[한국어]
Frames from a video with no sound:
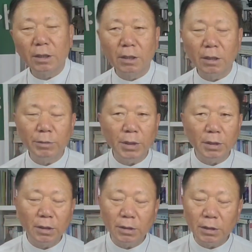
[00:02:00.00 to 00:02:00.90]

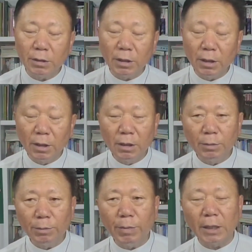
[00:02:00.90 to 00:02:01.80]
그러면 이것이
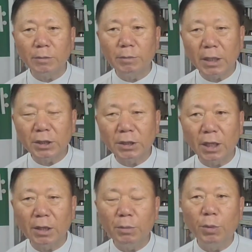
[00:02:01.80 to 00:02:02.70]
마지막
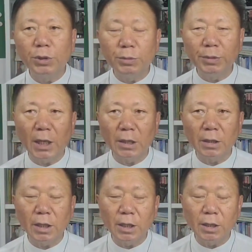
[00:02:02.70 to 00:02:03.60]
시대의
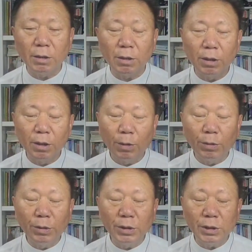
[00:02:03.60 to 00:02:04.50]
모습이라는 거예요.
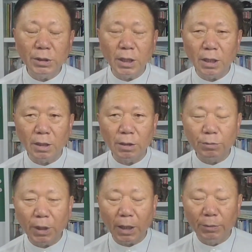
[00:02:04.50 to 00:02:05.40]
오늘 시대에
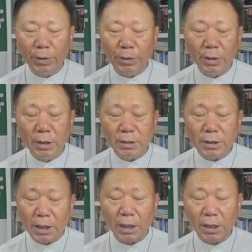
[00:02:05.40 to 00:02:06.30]
우리 한번
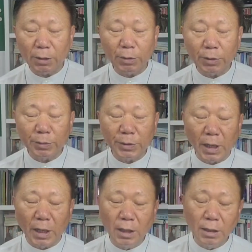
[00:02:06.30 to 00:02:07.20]
생각해
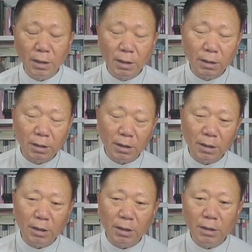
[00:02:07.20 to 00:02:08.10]
보십시다.
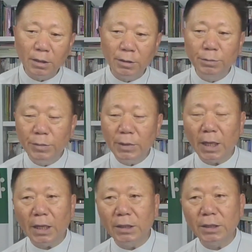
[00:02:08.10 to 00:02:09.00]
이
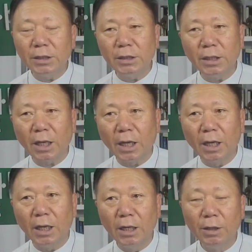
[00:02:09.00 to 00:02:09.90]
음란한
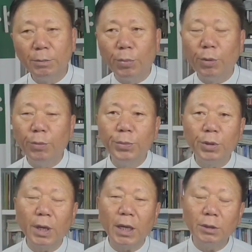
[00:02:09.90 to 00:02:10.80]
시대가
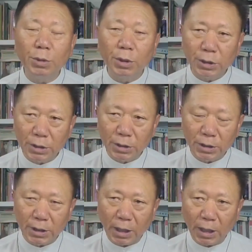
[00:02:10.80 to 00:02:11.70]
보편화가 되어 있는
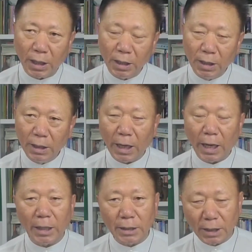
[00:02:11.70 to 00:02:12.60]
시대가
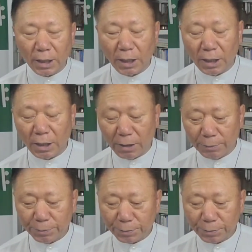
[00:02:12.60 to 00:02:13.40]
아닌가.